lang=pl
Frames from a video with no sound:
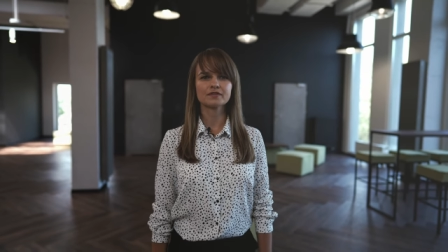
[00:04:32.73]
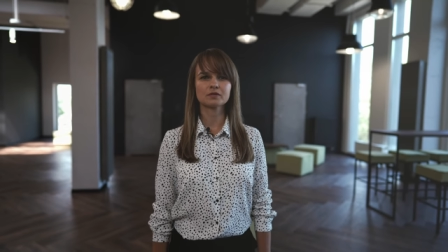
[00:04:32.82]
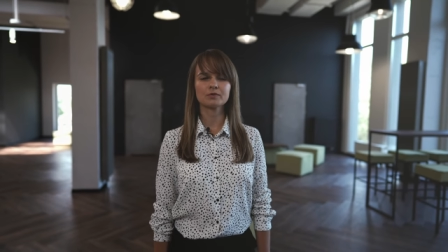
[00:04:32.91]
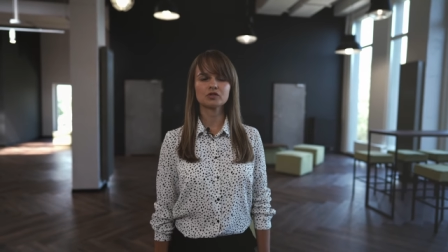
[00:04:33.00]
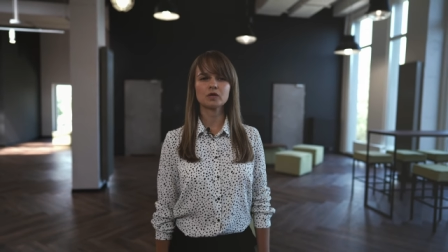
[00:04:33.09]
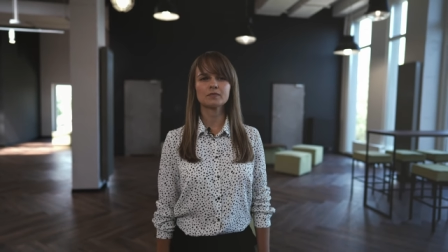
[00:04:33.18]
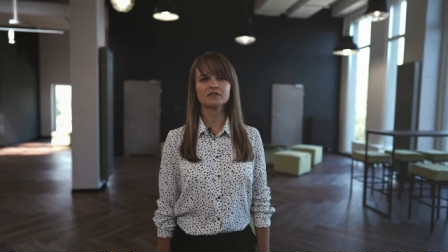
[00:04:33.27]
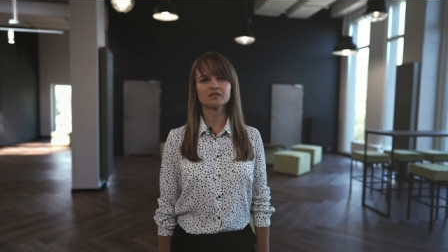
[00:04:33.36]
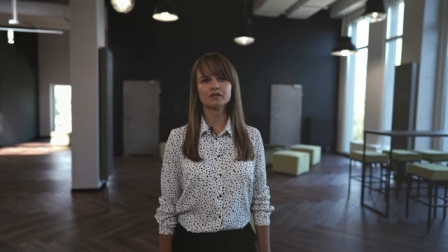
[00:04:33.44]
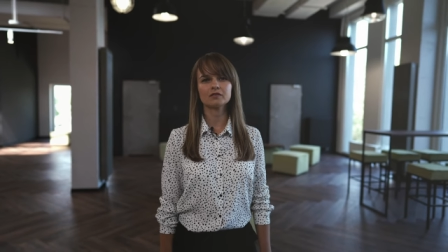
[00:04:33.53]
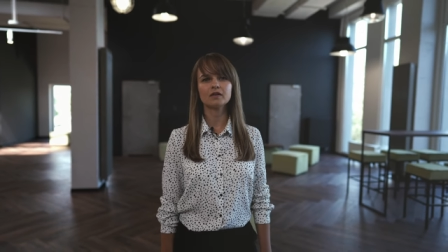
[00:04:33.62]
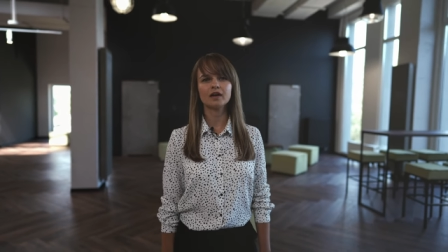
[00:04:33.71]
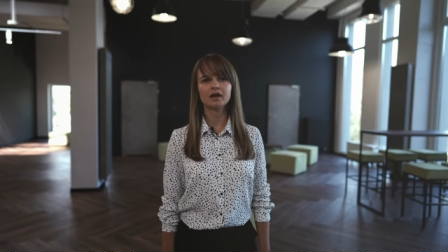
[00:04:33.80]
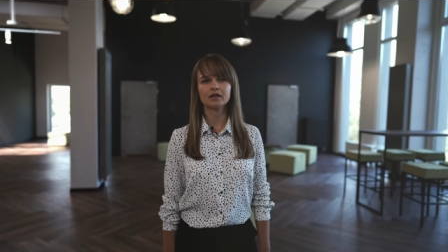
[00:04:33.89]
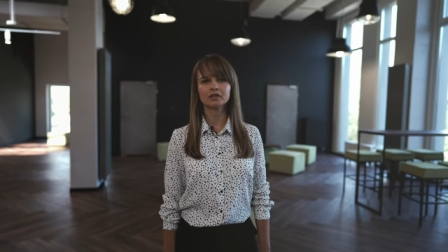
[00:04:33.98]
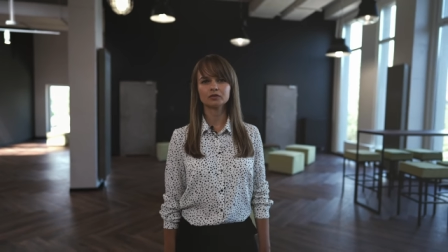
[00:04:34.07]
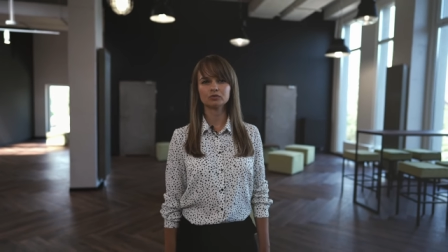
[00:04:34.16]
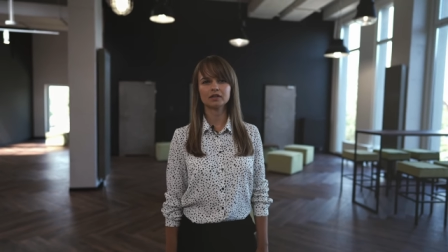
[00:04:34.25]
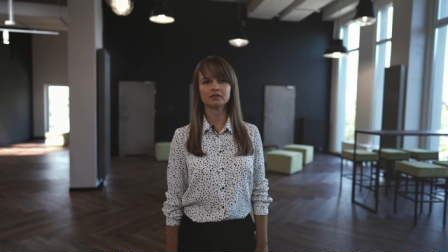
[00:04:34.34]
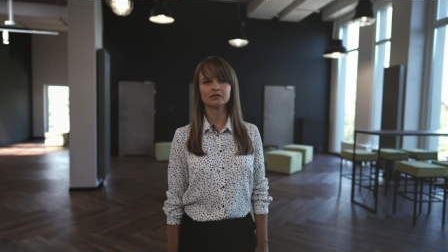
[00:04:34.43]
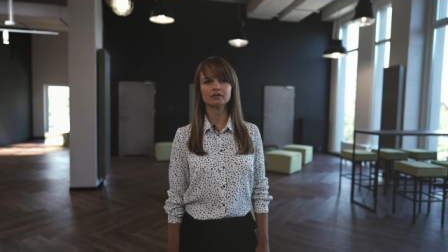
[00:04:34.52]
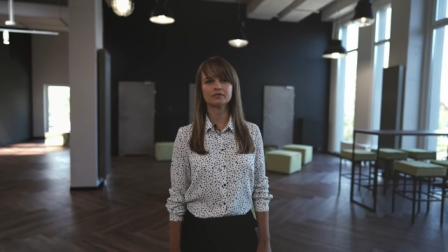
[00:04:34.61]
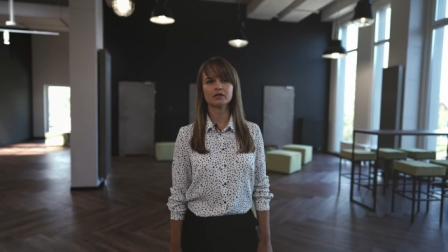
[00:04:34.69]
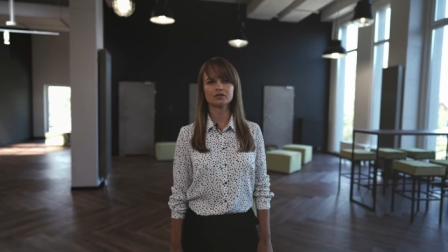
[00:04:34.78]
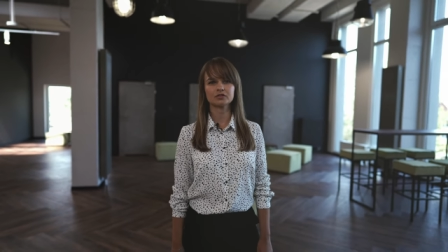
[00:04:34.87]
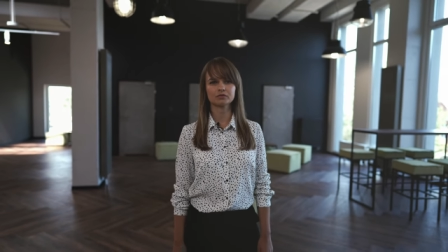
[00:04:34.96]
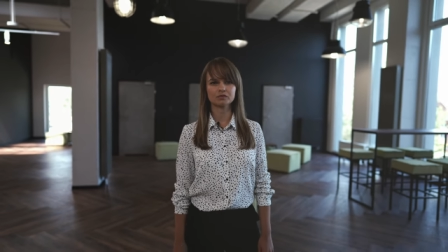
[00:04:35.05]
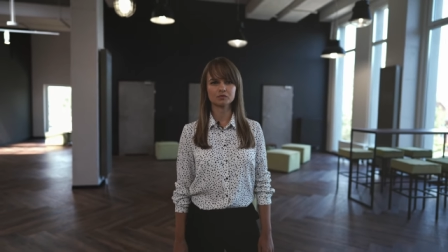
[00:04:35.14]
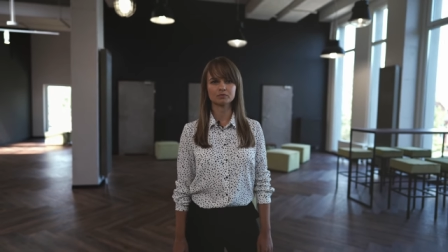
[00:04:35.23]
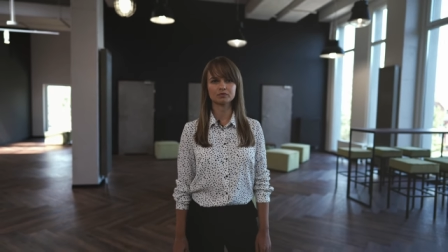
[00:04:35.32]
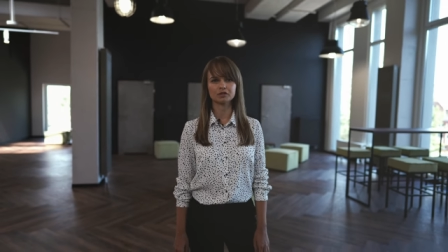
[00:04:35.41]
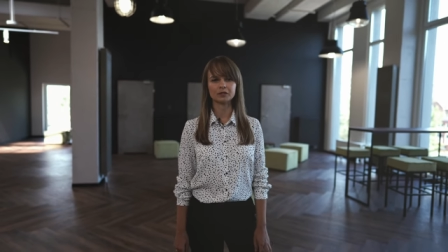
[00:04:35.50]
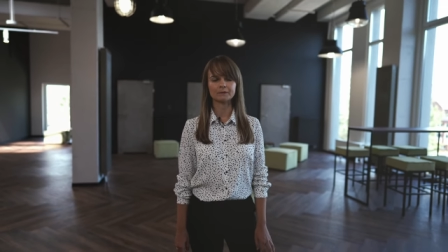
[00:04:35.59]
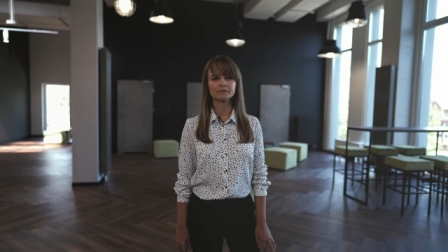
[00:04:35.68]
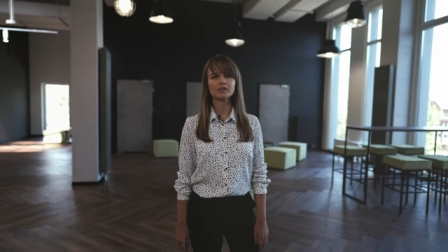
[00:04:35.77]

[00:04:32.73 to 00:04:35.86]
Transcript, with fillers: zobaczyłam starą halę, która nadawała się do rozbiórki.